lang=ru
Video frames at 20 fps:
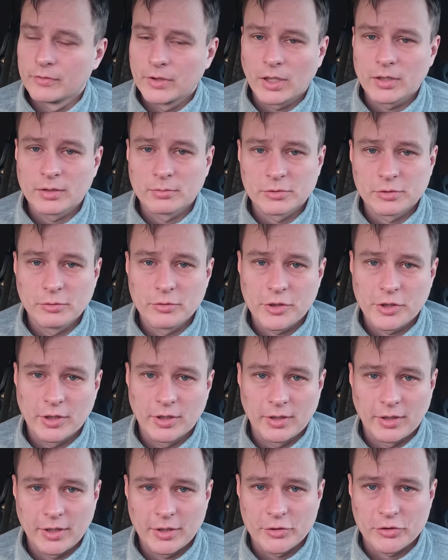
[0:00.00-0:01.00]
В данном
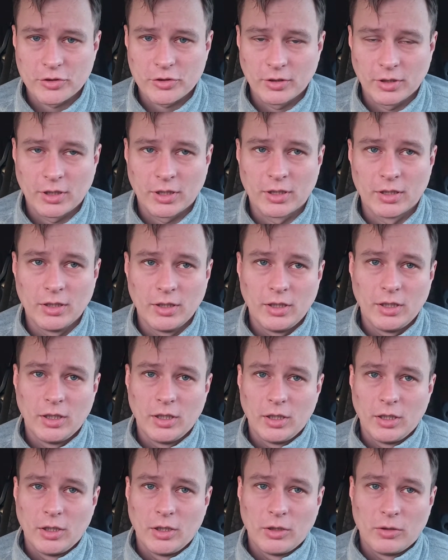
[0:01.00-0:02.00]
случае речь шла
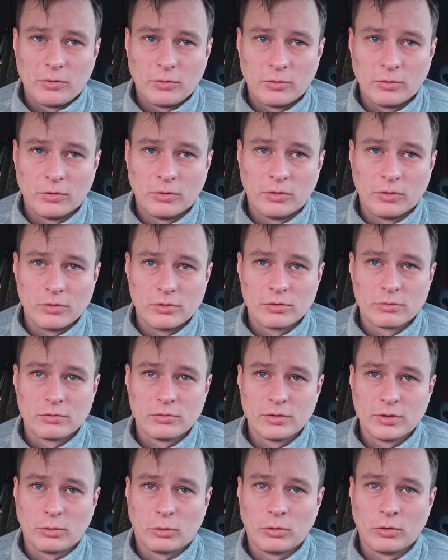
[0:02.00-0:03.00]
о, гру
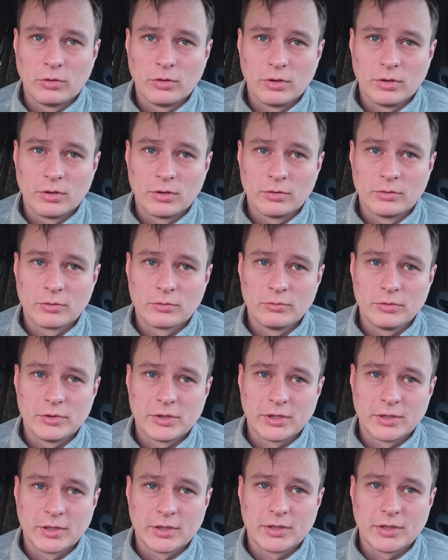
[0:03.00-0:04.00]
о
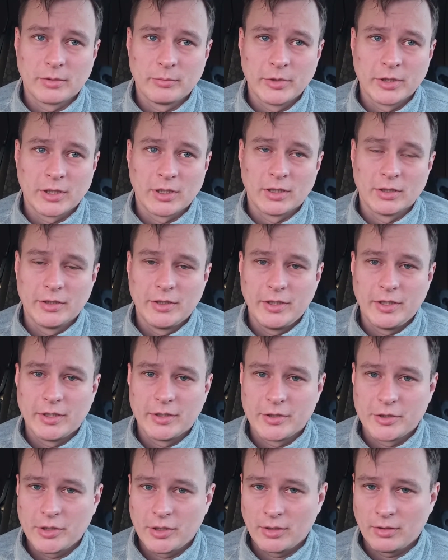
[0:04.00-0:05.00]
грузе на терминал
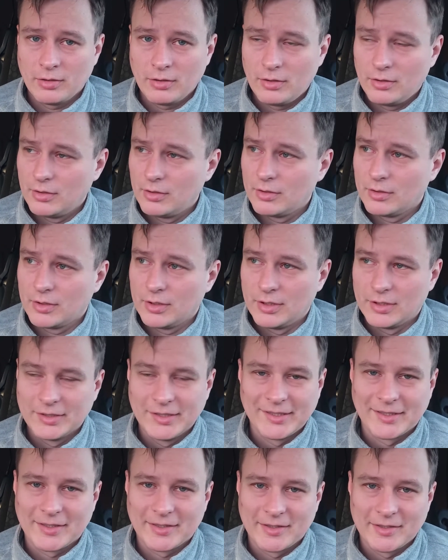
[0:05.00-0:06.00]
DHL или
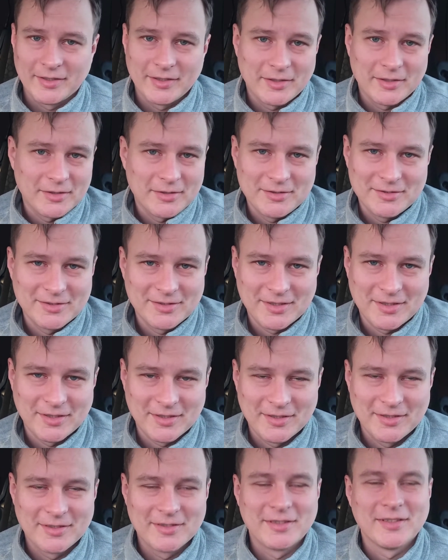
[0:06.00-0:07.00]
DHL,
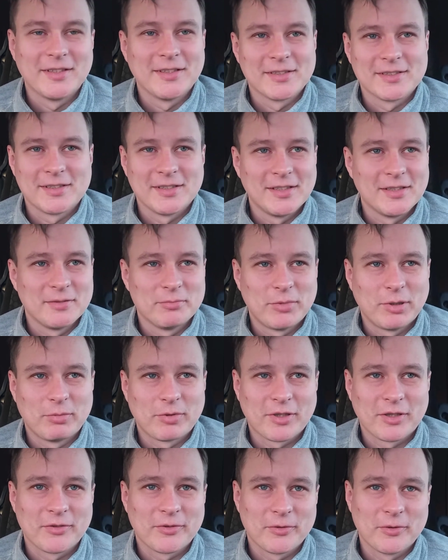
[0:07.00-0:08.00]
если
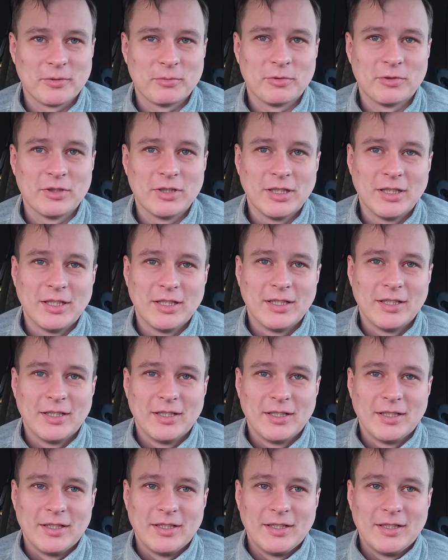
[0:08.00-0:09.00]
по-простому,
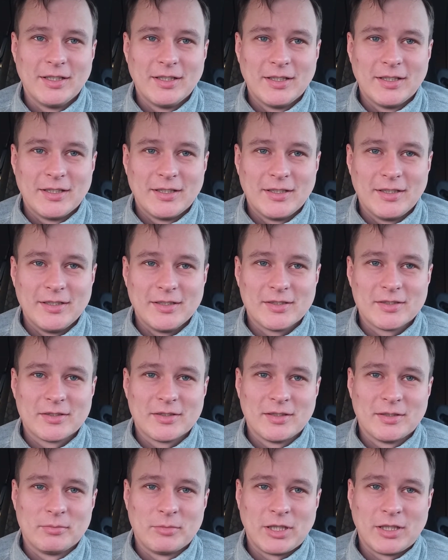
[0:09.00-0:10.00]
из
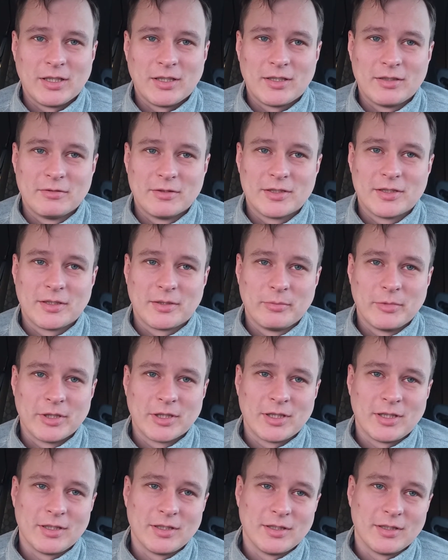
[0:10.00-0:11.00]
э, маленького
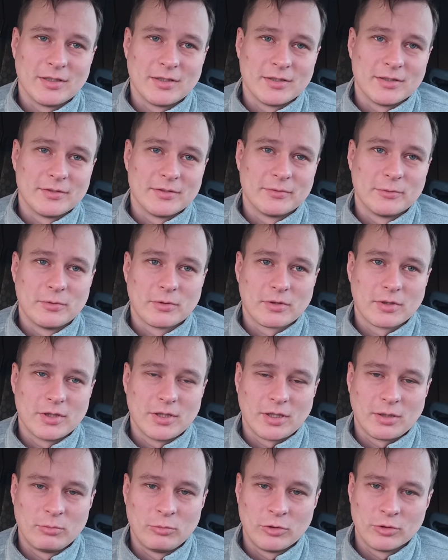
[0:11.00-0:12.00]
терминала в
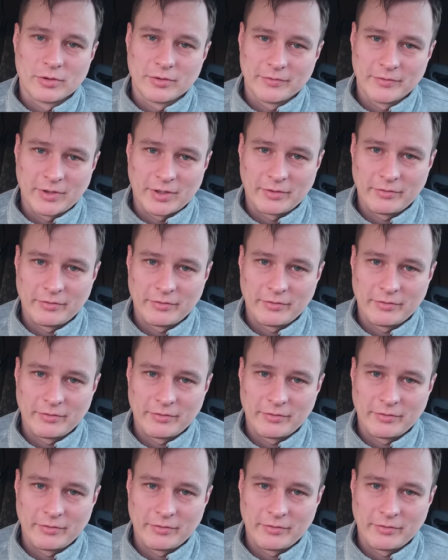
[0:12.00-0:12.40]
городе Амот в